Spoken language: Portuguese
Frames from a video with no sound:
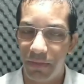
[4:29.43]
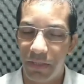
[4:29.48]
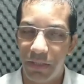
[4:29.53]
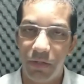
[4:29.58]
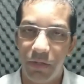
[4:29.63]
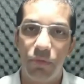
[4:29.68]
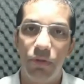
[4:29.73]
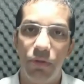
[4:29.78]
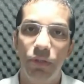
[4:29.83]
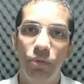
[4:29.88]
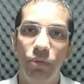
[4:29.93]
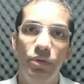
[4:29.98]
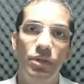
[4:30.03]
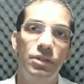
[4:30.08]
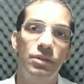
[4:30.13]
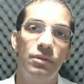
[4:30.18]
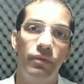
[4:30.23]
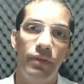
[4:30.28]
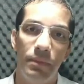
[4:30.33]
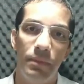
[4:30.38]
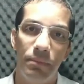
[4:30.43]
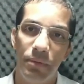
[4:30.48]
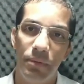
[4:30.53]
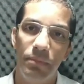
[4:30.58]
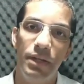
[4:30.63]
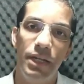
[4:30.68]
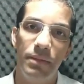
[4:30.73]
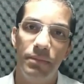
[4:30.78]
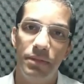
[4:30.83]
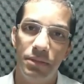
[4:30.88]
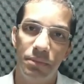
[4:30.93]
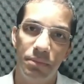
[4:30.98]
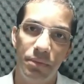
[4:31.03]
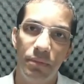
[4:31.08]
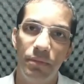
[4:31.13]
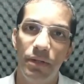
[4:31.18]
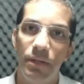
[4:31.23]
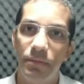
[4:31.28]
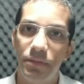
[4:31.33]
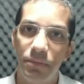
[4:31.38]
Enquanto isso, vem problemas e
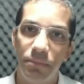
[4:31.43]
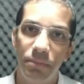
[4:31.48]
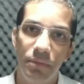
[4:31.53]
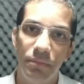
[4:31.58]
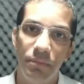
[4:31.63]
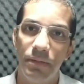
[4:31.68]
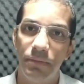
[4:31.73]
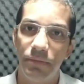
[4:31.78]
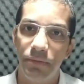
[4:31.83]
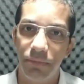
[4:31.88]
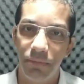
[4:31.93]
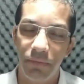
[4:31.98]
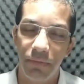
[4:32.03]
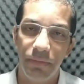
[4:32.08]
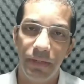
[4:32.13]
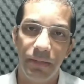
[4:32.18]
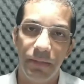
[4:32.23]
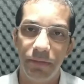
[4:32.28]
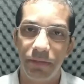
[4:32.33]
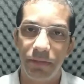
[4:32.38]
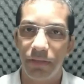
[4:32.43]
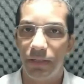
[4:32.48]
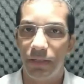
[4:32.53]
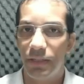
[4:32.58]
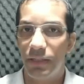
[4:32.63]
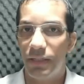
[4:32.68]
problemas e problemas e problemas